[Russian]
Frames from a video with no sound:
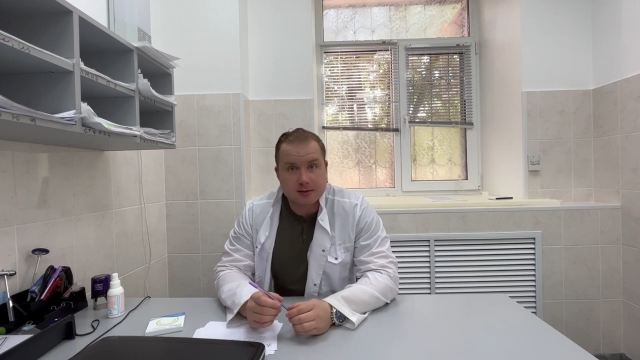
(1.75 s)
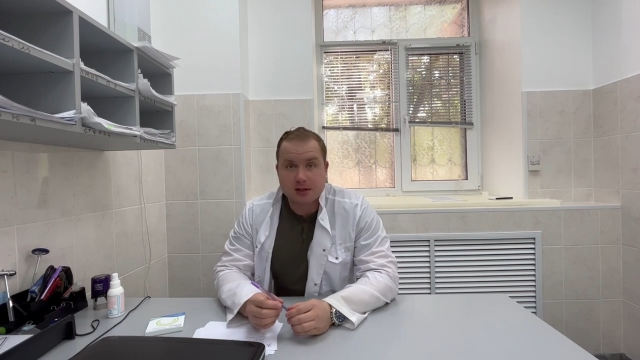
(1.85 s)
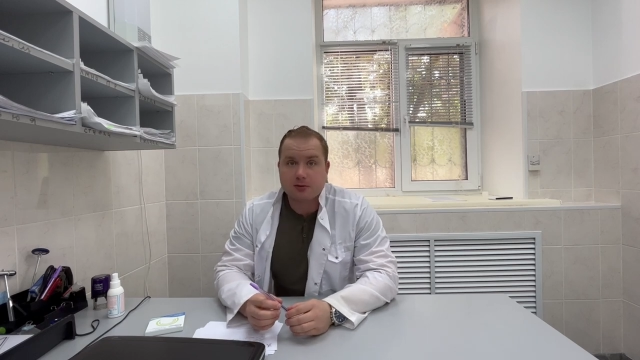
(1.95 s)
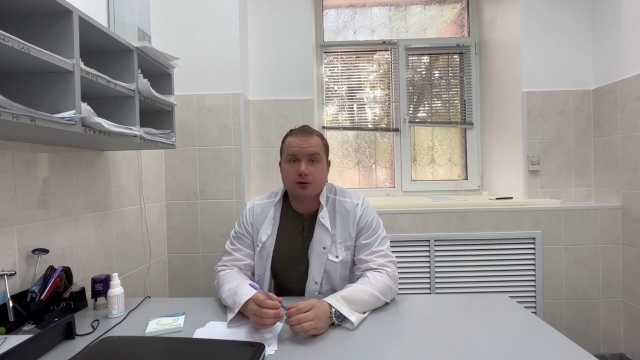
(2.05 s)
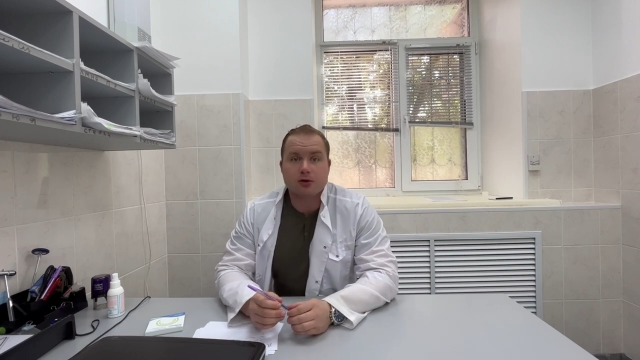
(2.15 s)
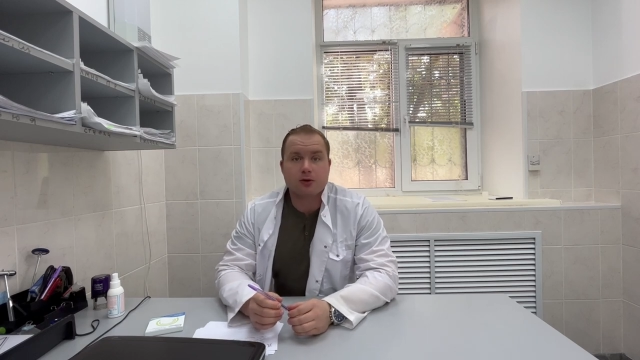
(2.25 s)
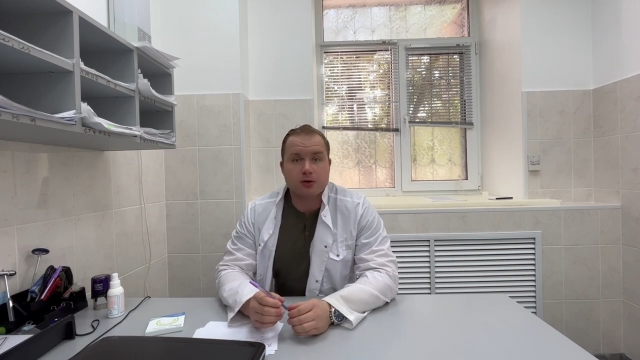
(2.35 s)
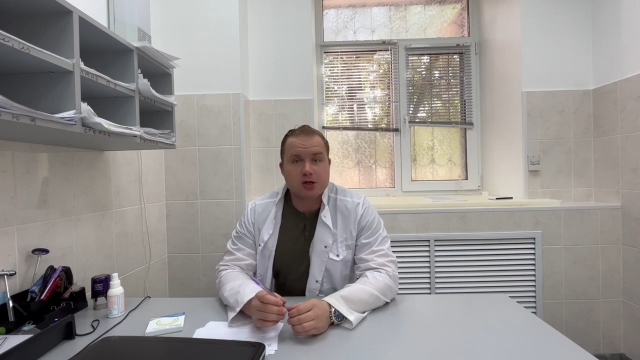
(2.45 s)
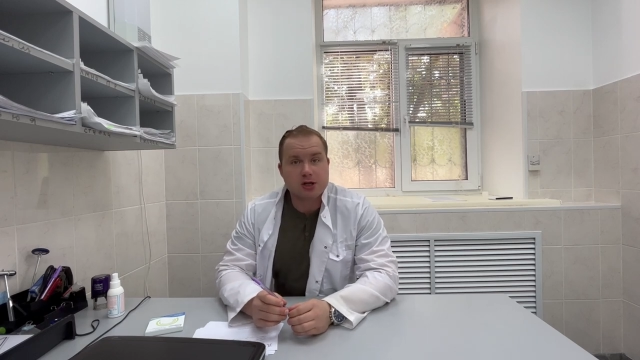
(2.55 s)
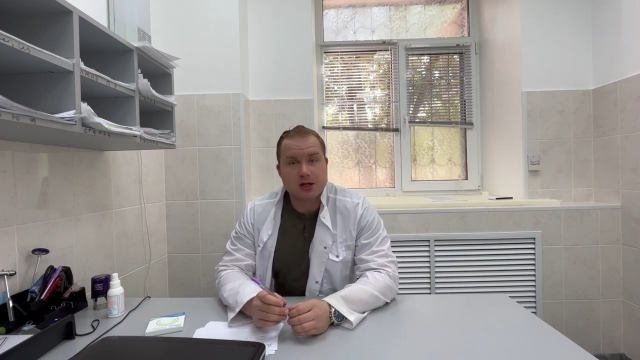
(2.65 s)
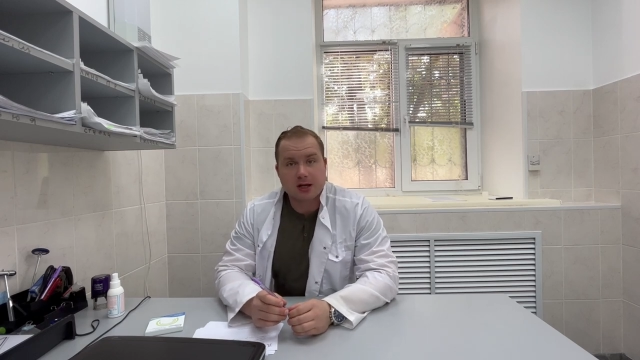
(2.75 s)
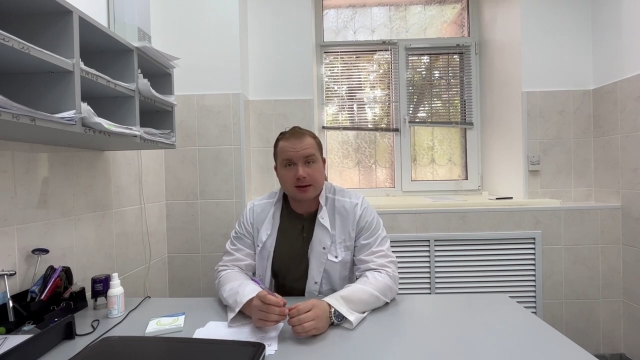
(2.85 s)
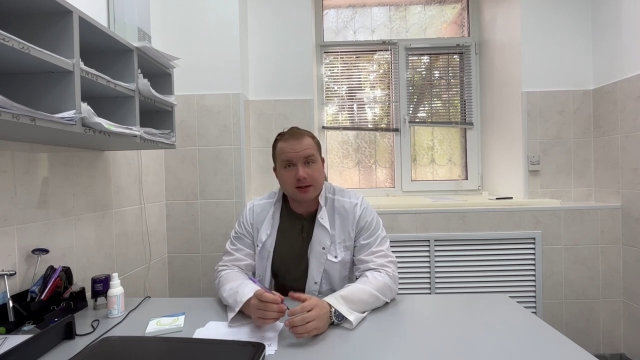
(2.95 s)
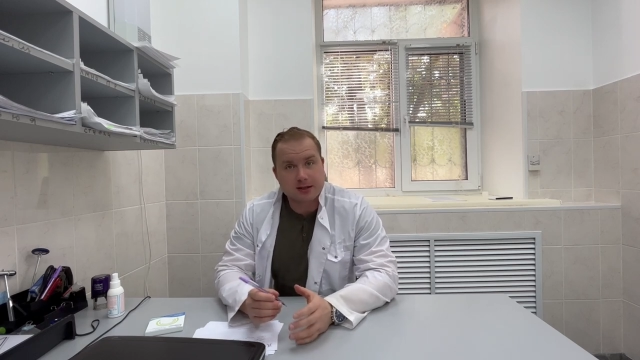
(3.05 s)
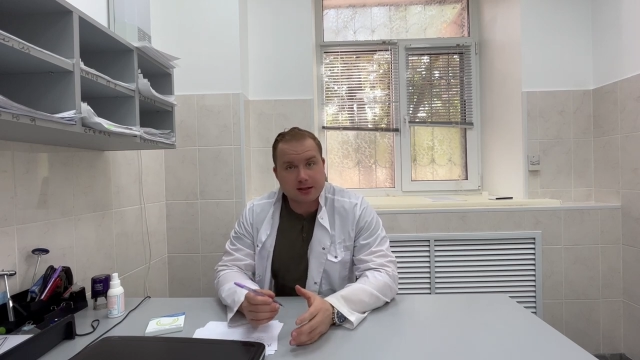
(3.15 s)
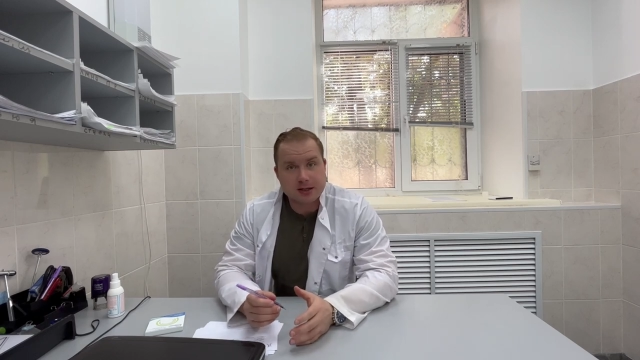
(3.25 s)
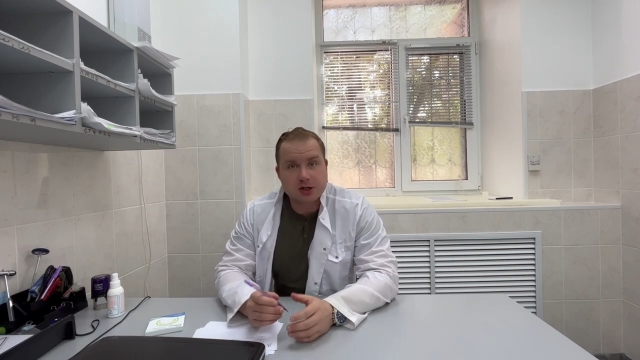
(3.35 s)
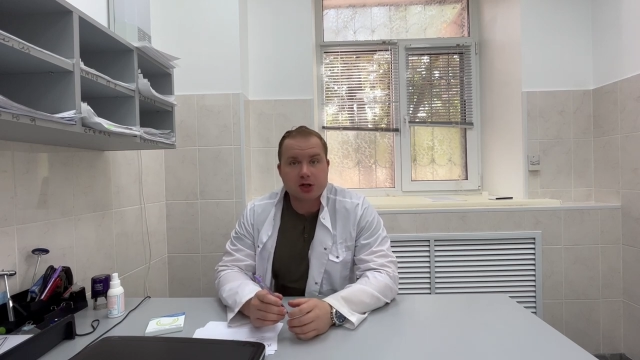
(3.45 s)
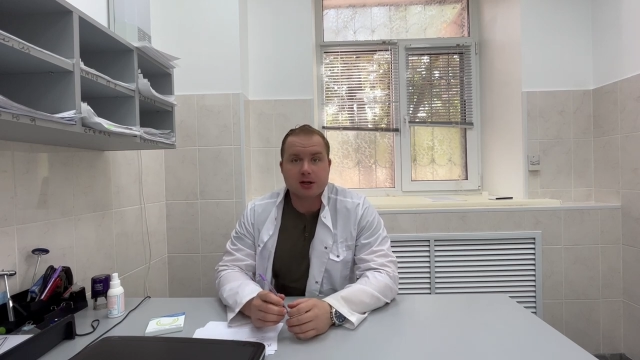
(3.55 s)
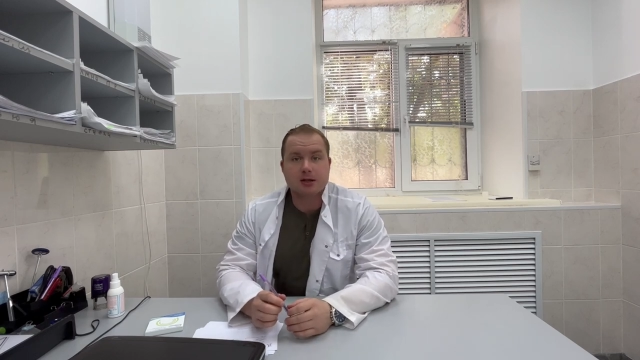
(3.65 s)
Сегодня очень
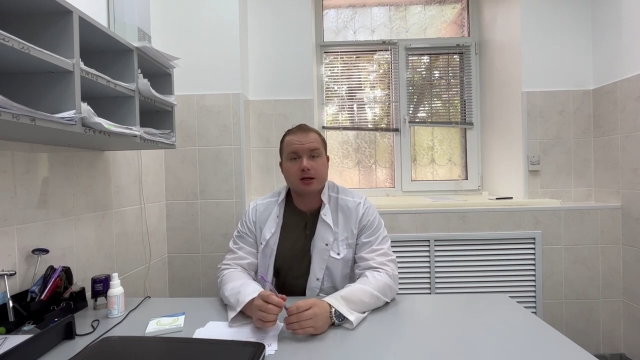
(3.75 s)
неоднозначная,